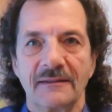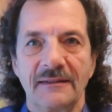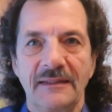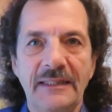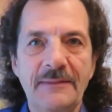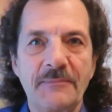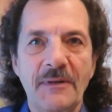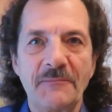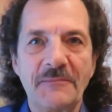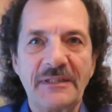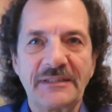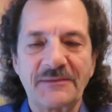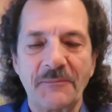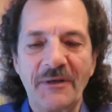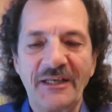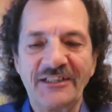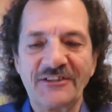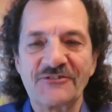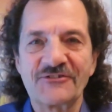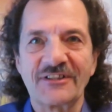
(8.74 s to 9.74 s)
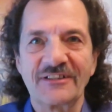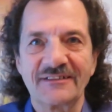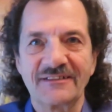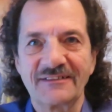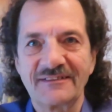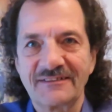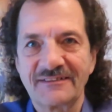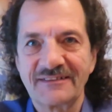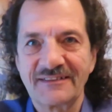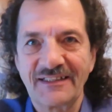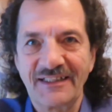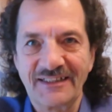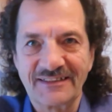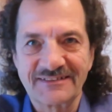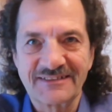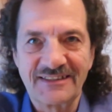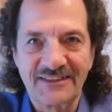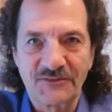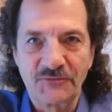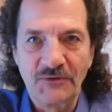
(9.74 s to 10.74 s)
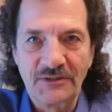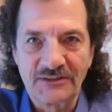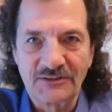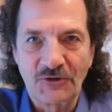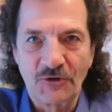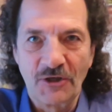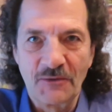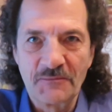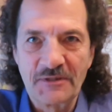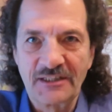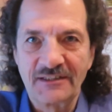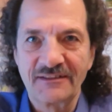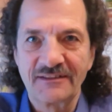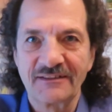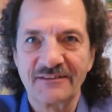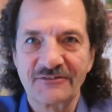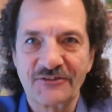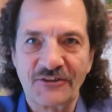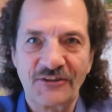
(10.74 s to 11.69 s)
Liebe Mitmenschen, herzlich willkommen.